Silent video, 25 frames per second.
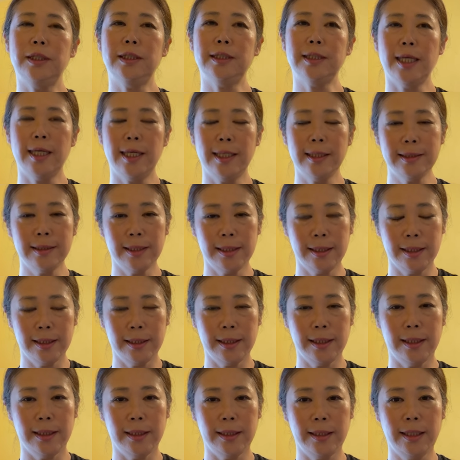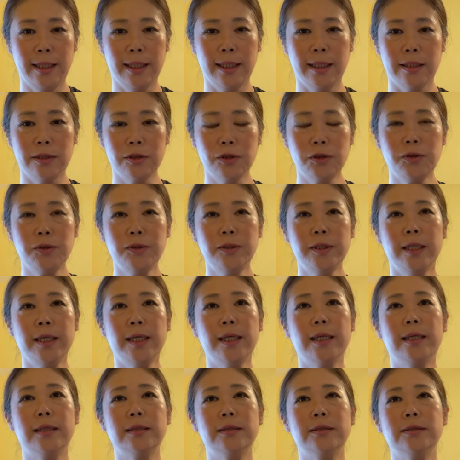さらされていて少な
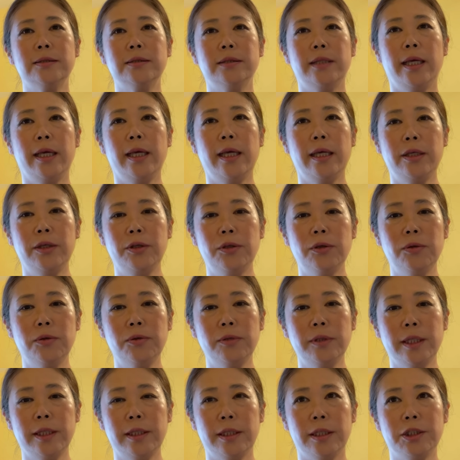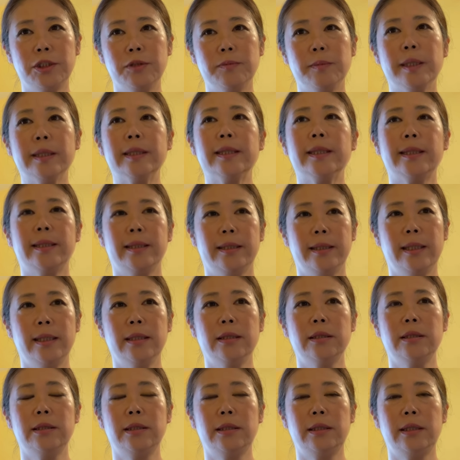からず影響を受けてしまったか
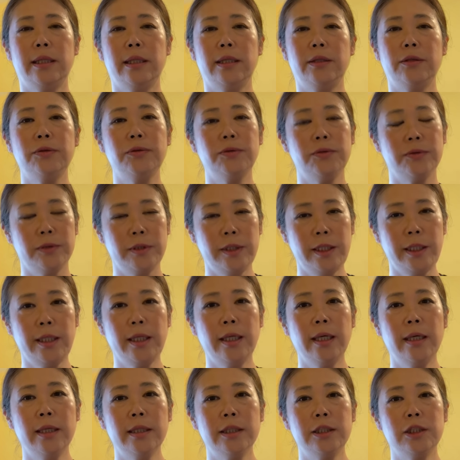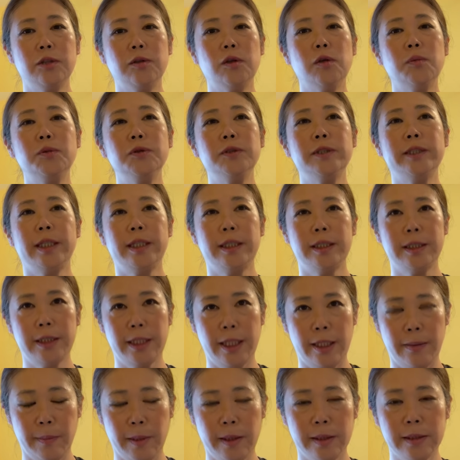なっていうふうに自己分析し
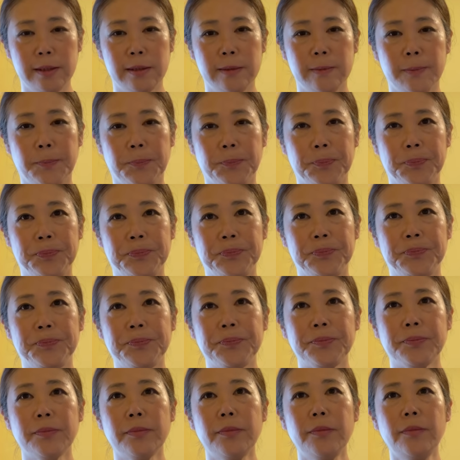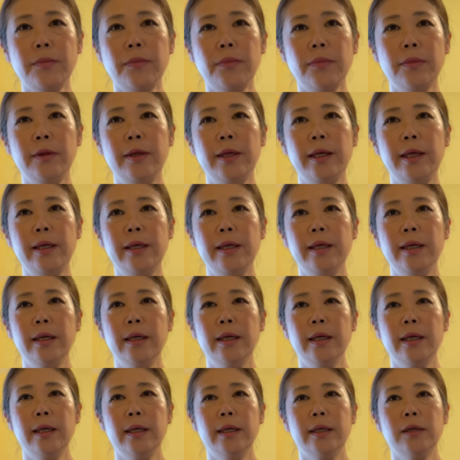ています。で「
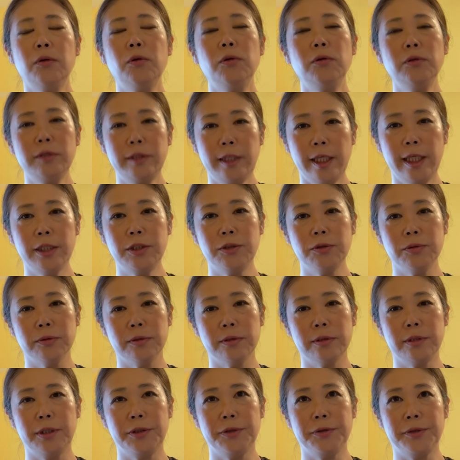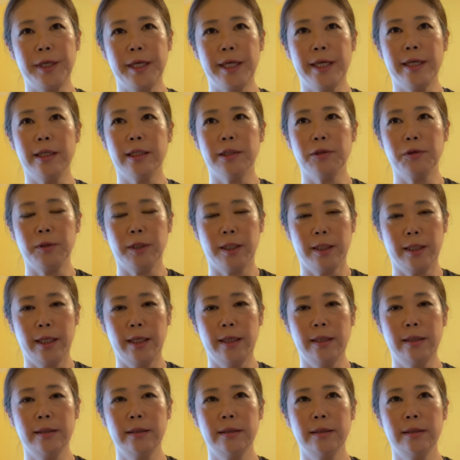コンテージョン」っていう映画とかね、